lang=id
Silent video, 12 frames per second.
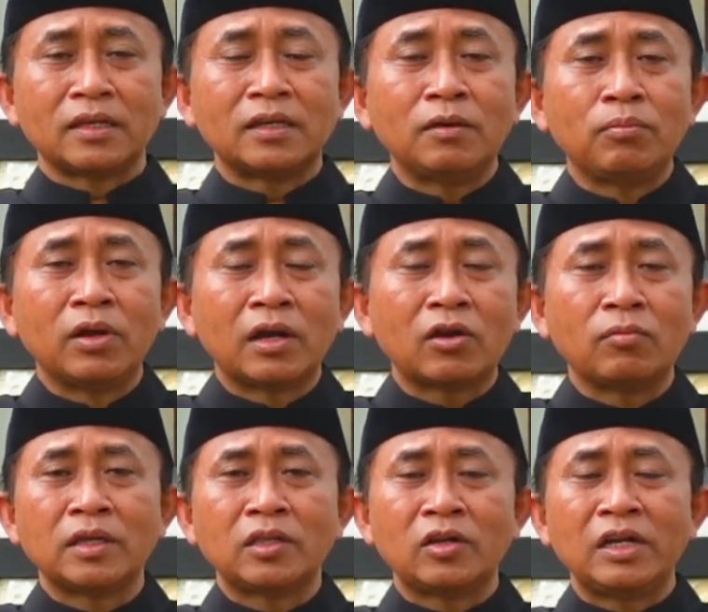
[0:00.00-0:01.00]
Di bulan
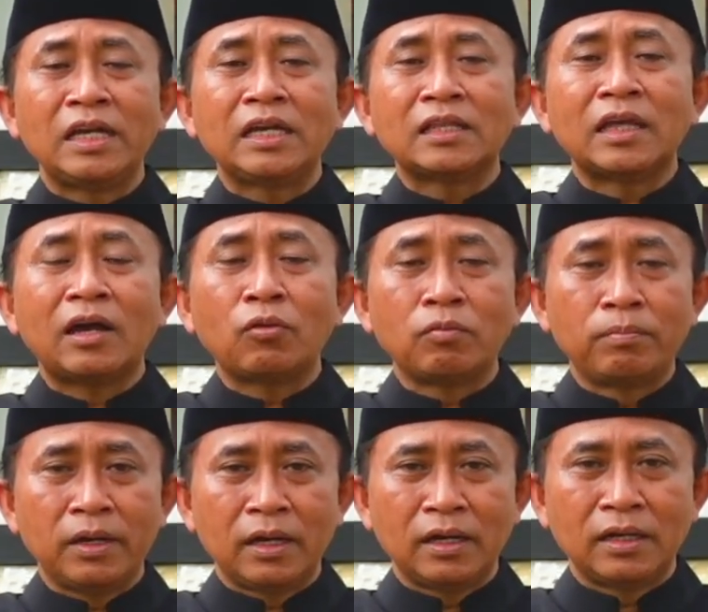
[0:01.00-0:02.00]
Ramadan ini kita
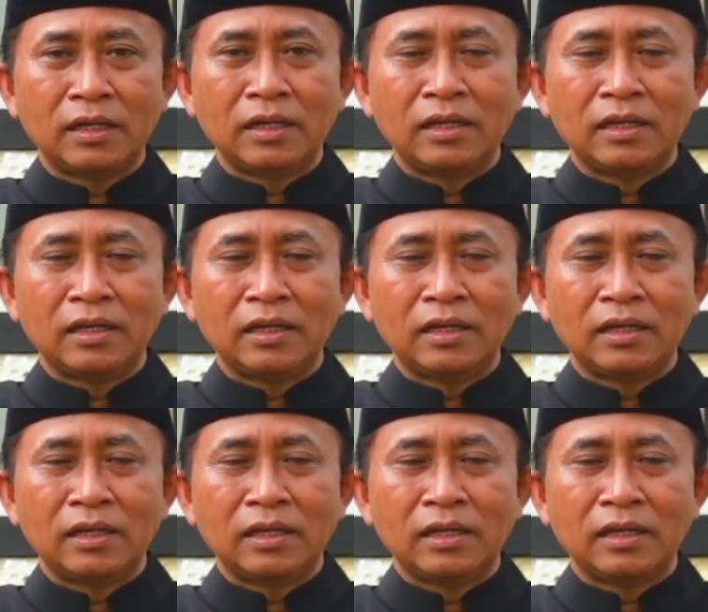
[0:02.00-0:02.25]
ubah